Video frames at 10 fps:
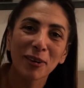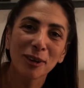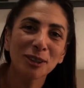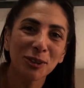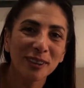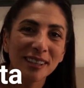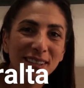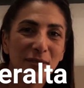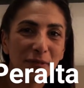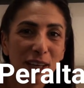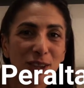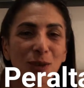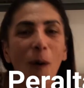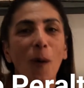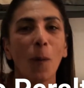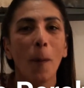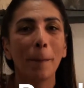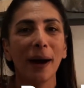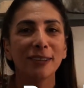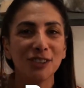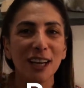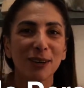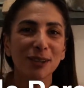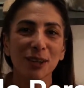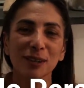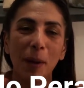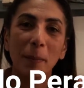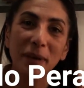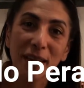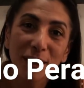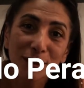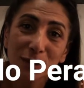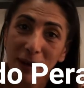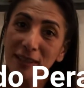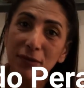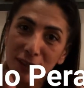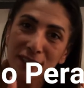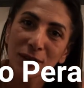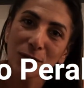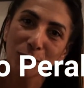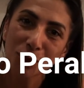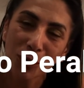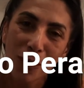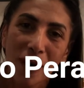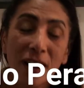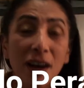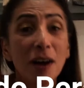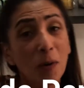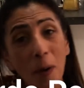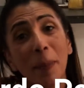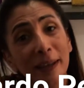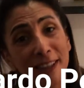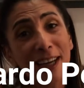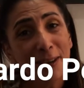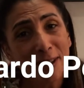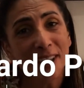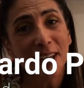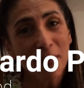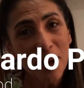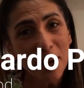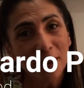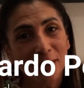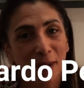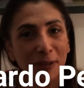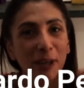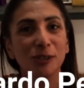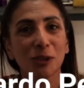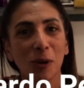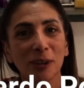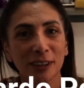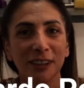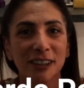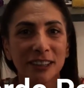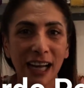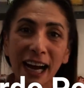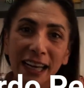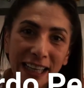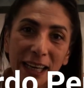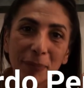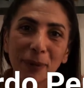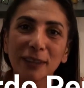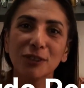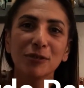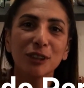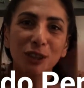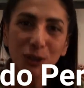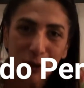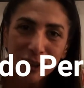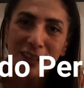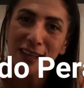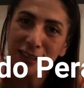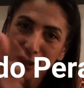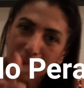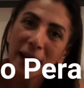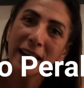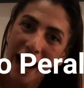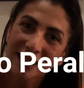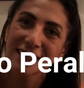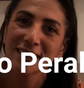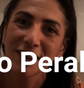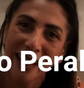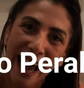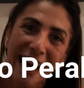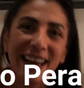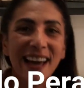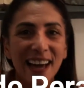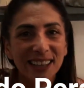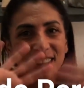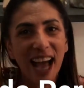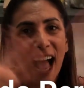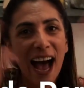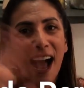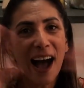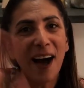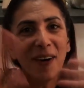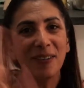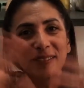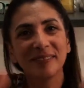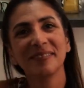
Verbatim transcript: gostou desse vídeo, ó, compartilha com seus amigos, mas se você não gostou, compartilha com os inimigos, afinal de contas a gente tá aqui para dividir todas as experiências, ok? Tchau!